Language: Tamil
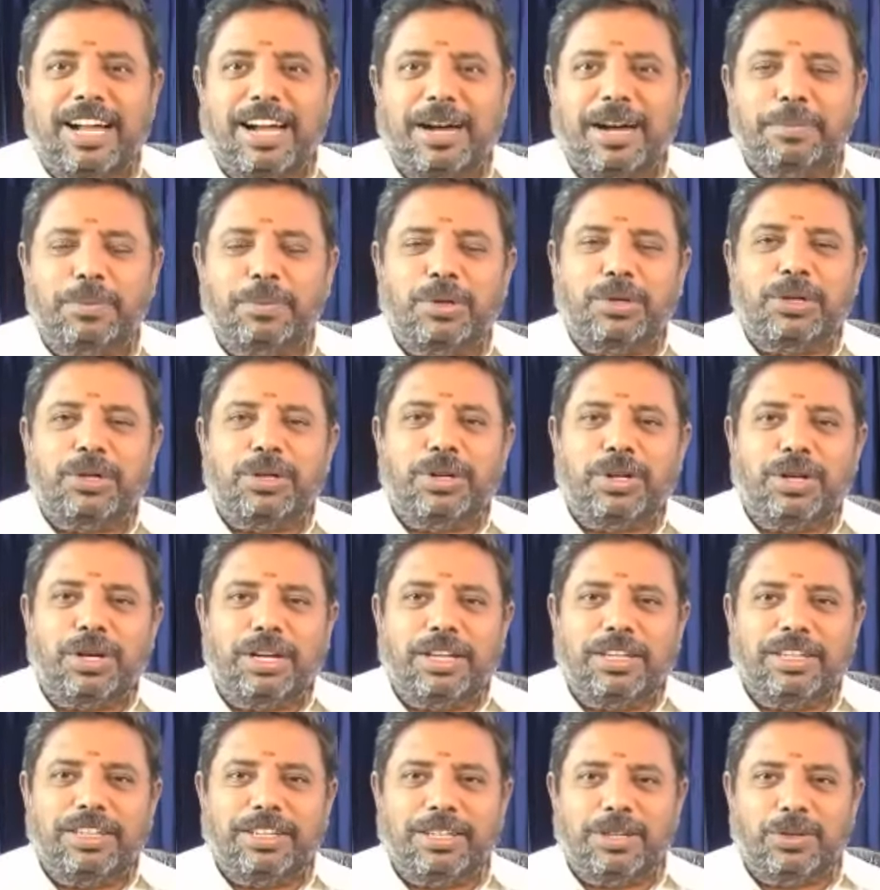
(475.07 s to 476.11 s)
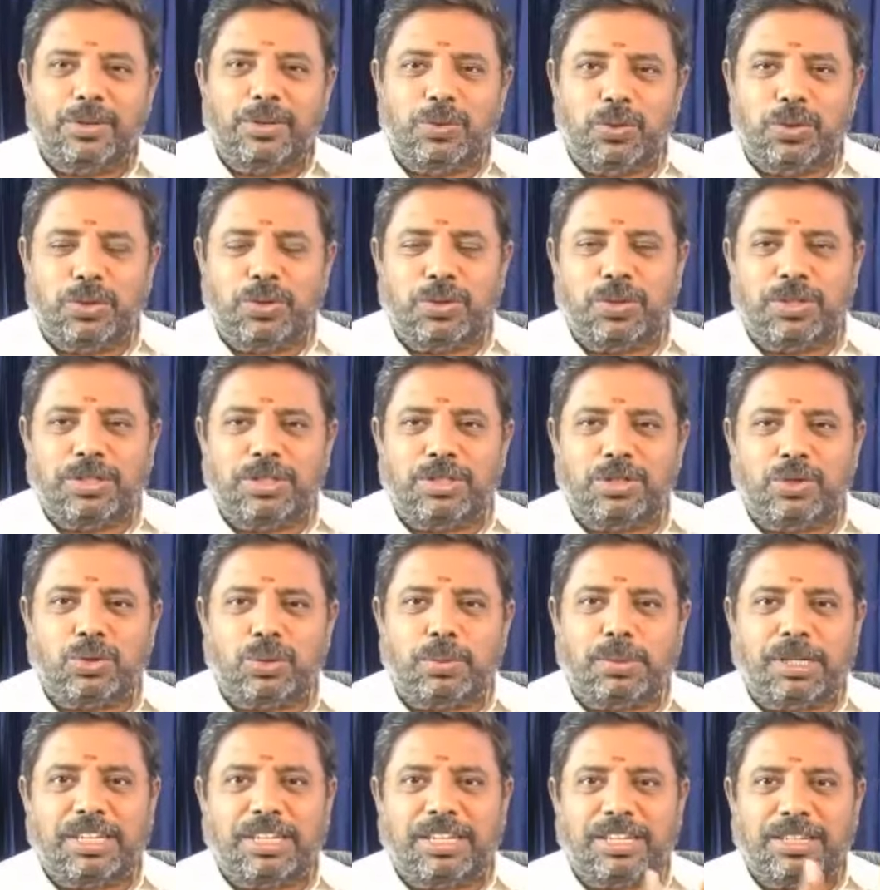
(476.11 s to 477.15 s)
அப்போது இங்கே குரு வந்து
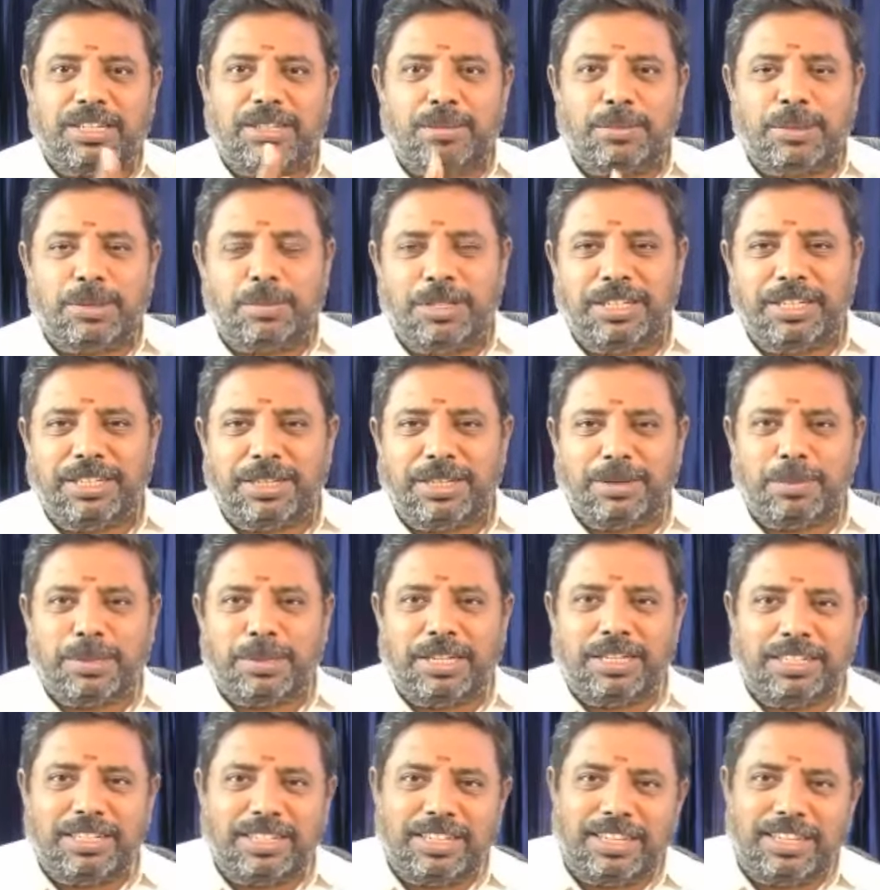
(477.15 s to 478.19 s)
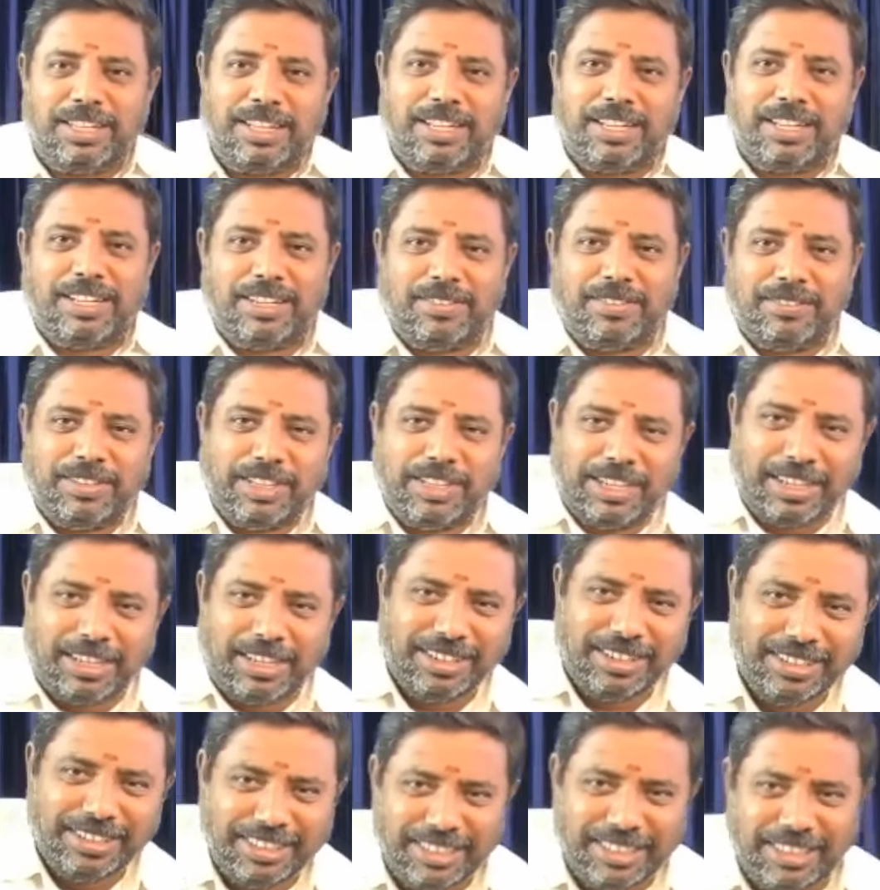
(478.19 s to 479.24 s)
சுபகிரகம் அப்படிங்கிற பாயிண்ட் எல்லாம்
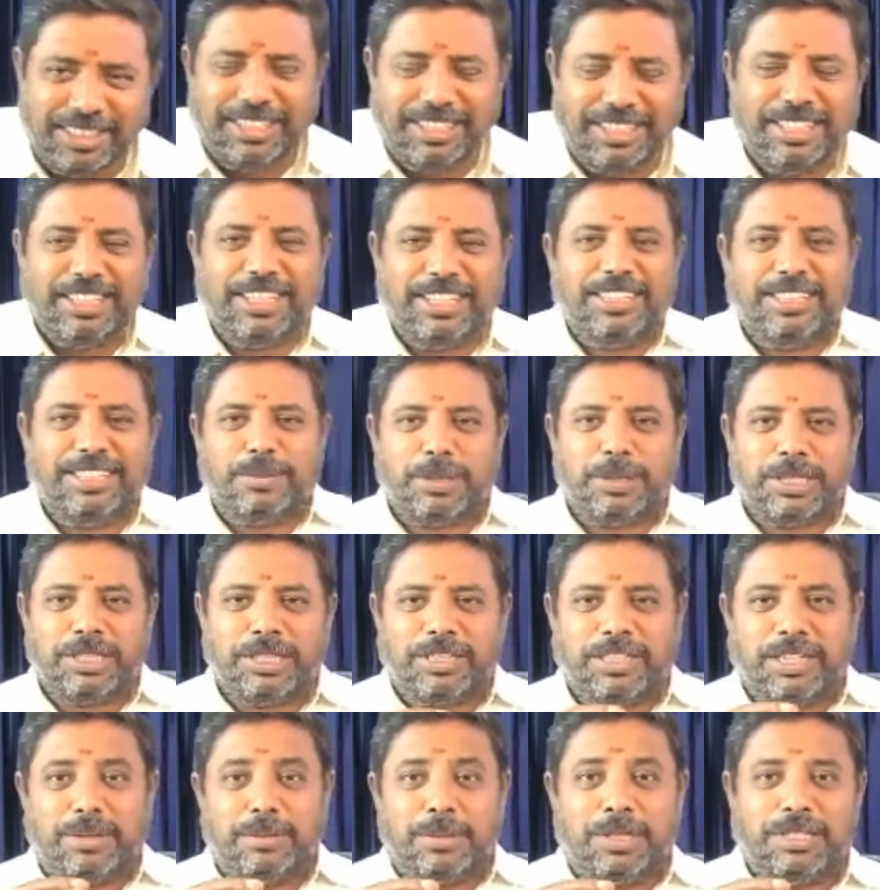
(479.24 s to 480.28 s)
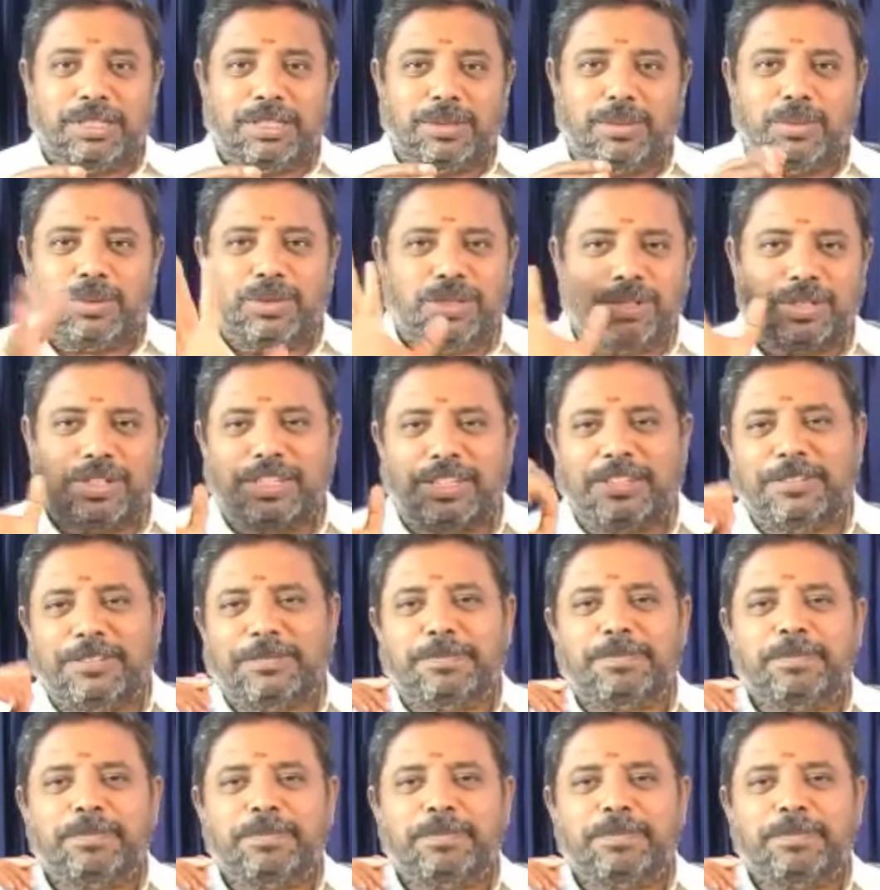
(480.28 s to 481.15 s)
வேகாது எது இந்த பத்தாம் இடத்தை பொறுத்த வரைக்கும்